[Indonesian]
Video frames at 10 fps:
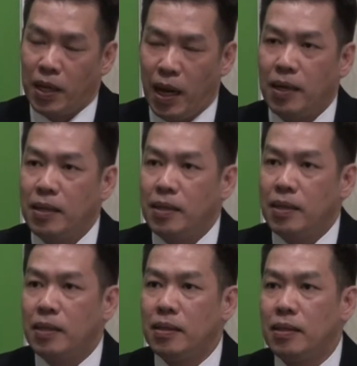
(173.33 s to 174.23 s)
Nah,
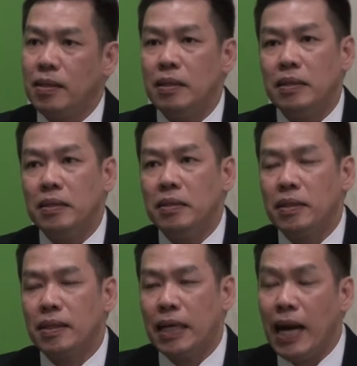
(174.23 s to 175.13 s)

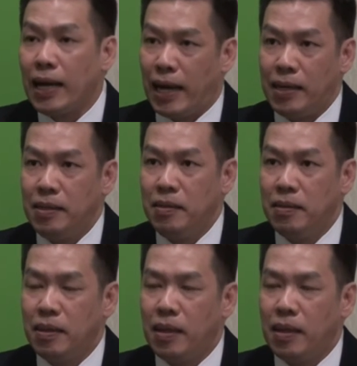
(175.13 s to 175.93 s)
uh, gerakan